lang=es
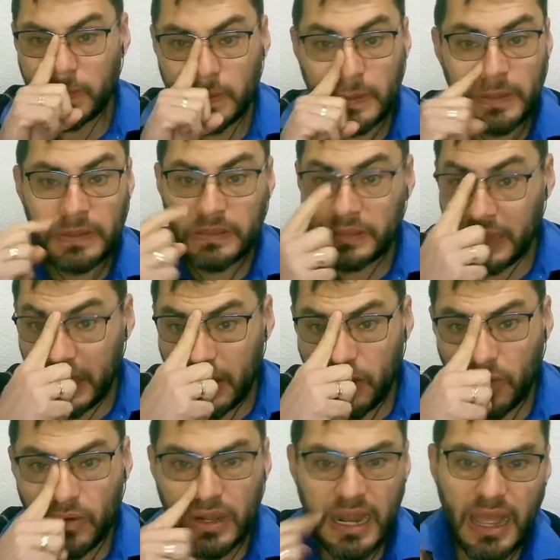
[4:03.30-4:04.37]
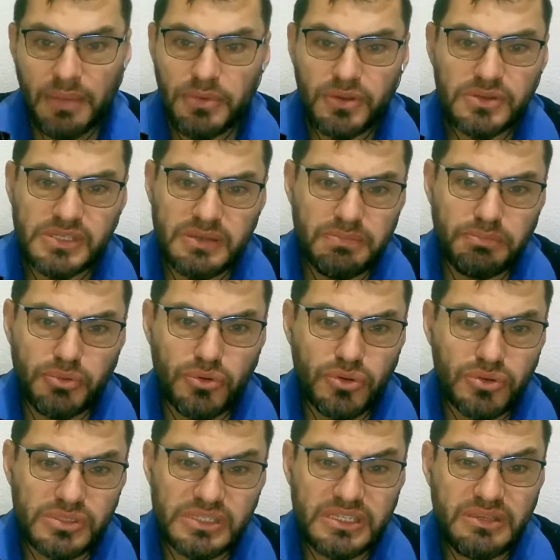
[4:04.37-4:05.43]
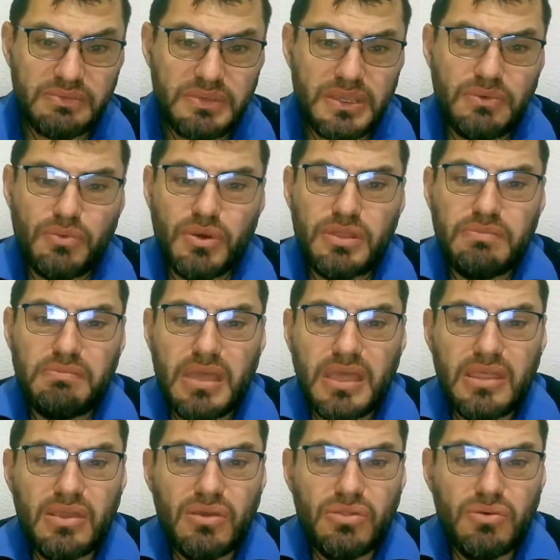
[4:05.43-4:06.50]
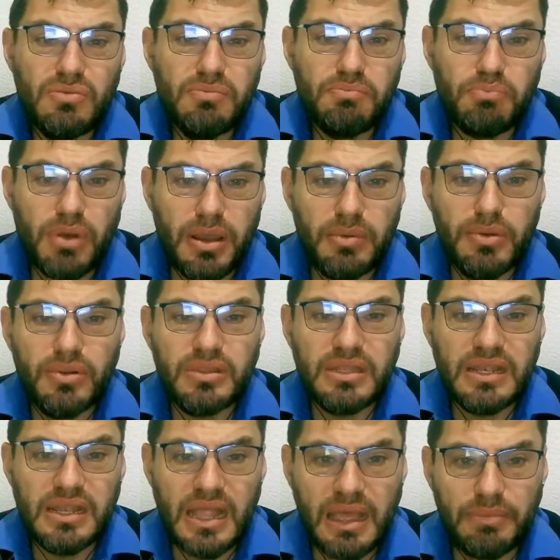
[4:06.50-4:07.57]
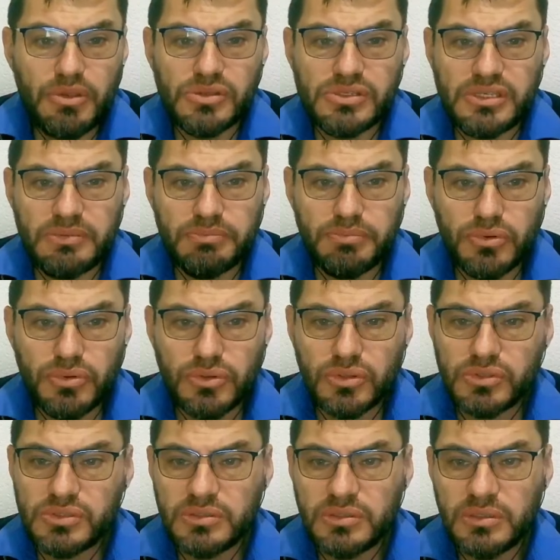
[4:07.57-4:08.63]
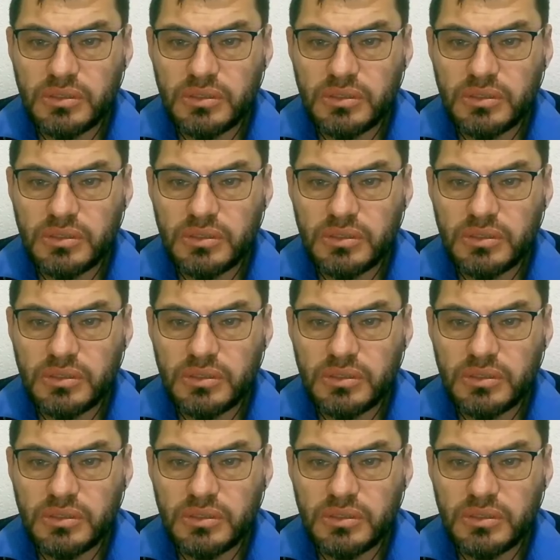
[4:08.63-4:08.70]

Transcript: Tengo labios impuros y vivo en medio de un pueblo de labios impuros.